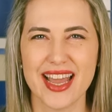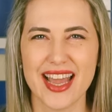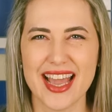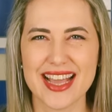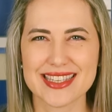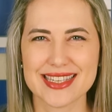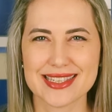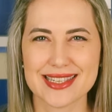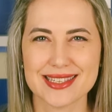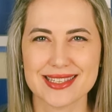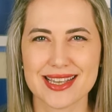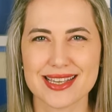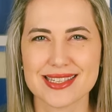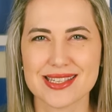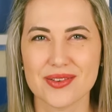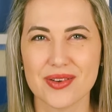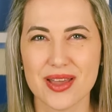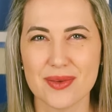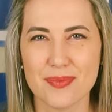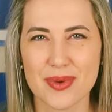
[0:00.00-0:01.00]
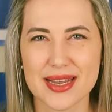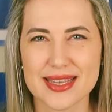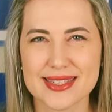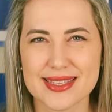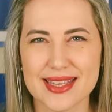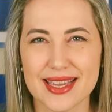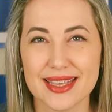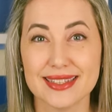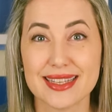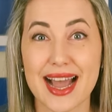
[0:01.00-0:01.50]
Essa sensação
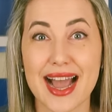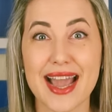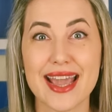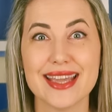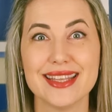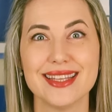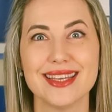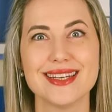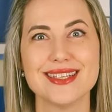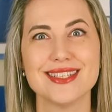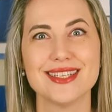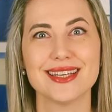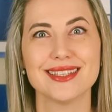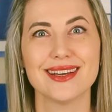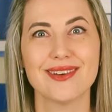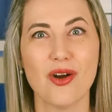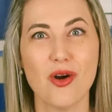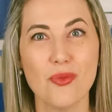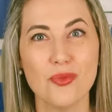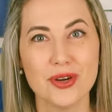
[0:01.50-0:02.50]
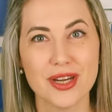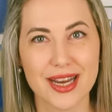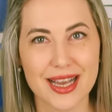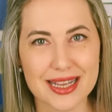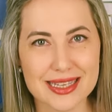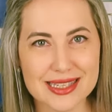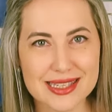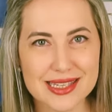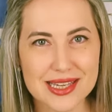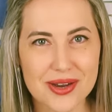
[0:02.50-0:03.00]
representa a energia da
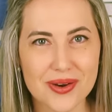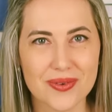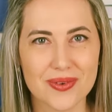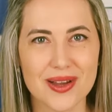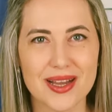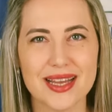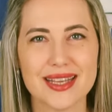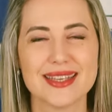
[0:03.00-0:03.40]
comunicação